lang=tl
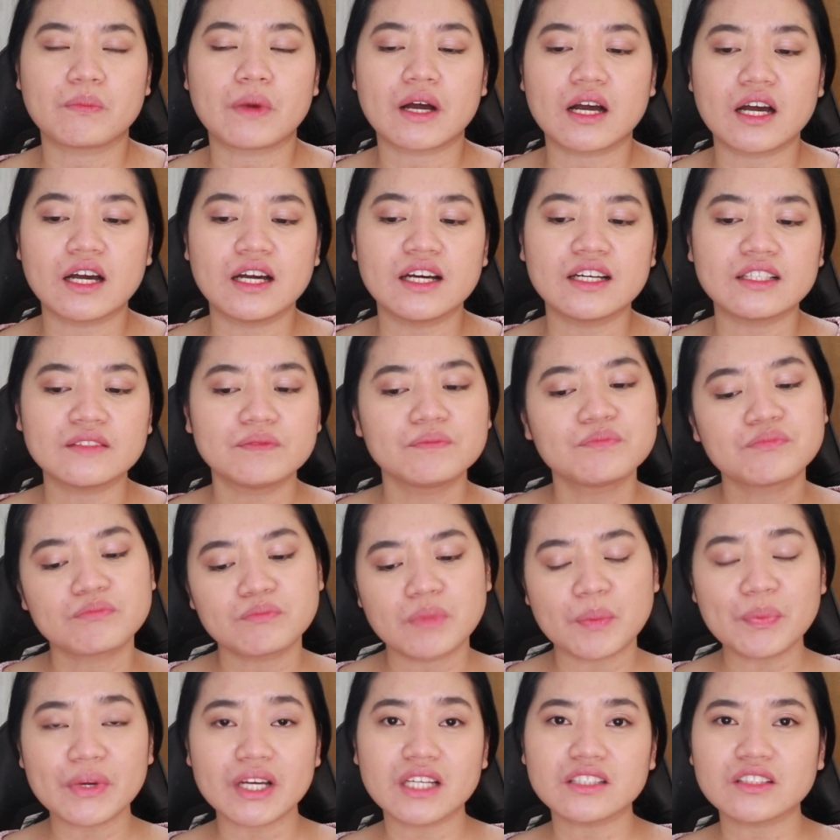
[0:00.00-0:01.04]
But,
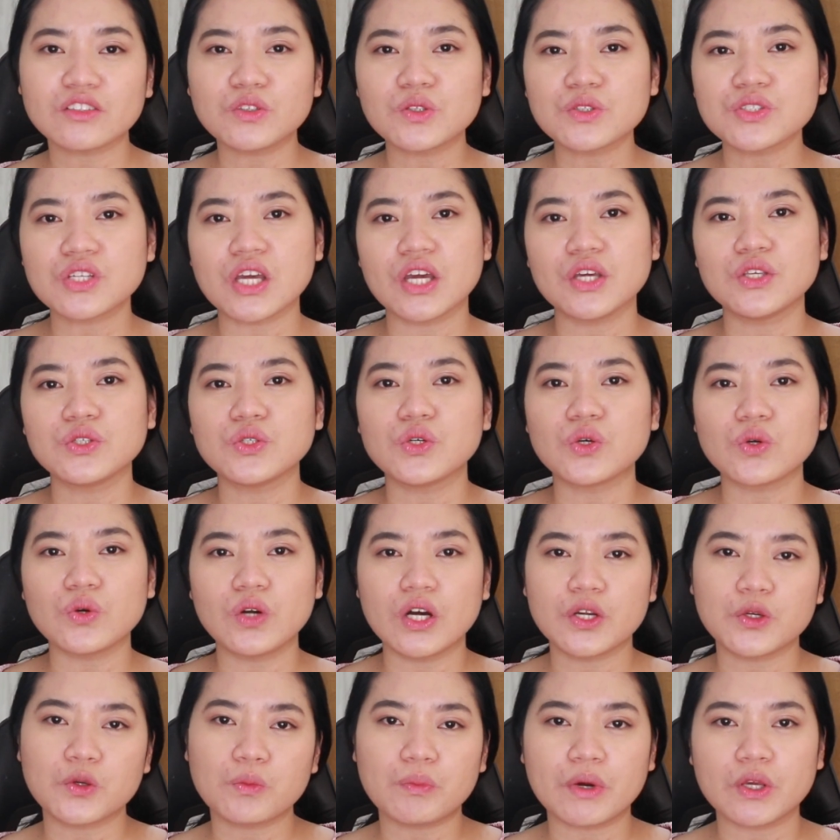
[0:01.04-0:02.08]
Papakita ko sa inyo kung
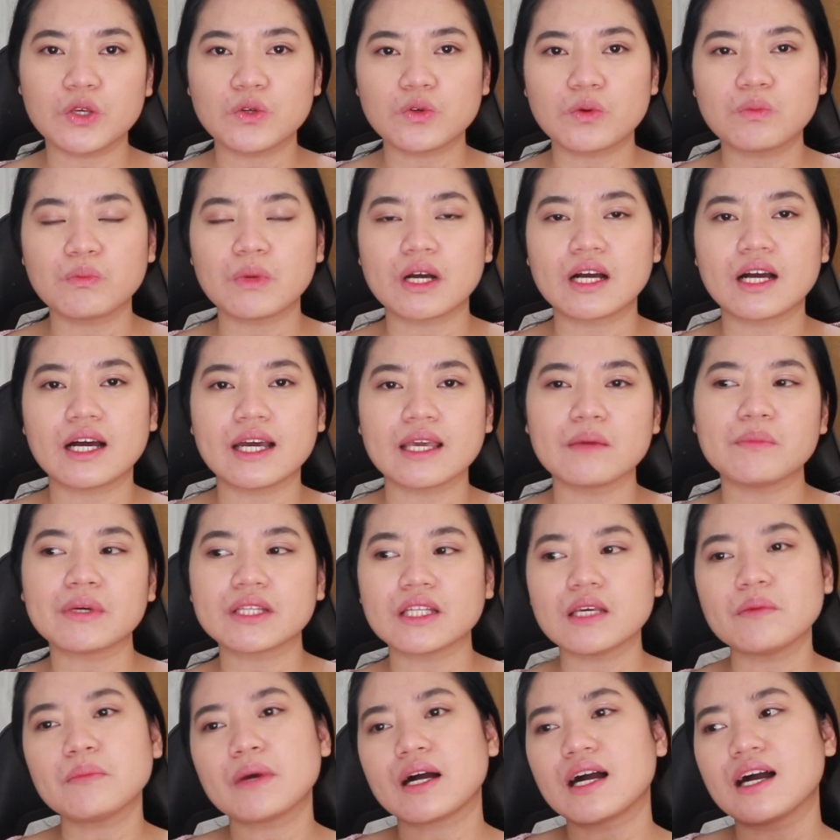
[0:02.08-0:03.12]
ano ba yung mga
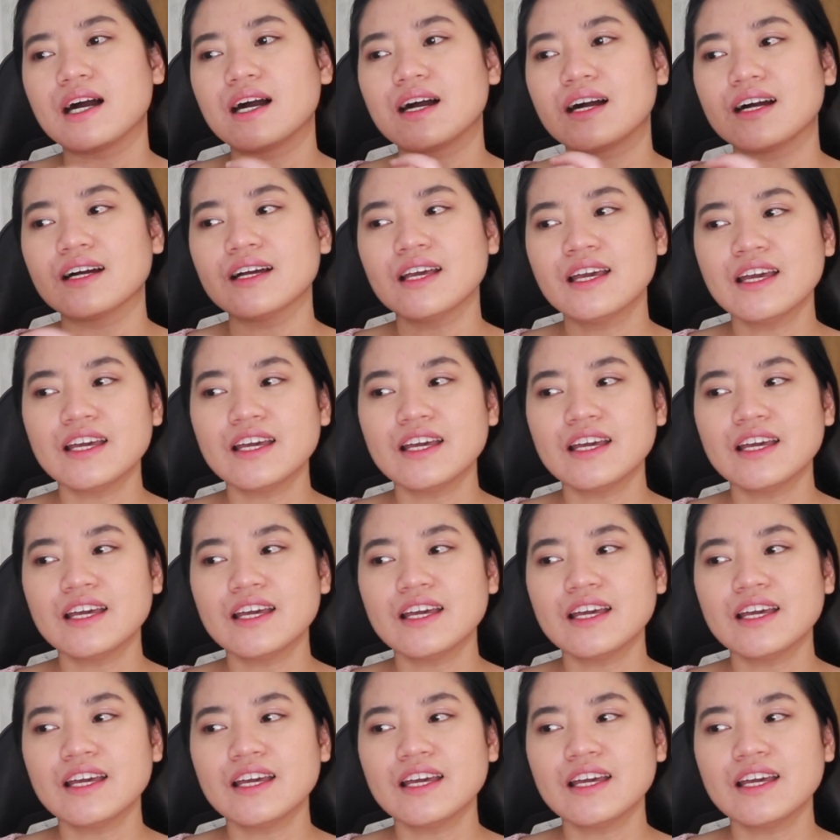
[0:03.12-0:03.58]
iba't ibang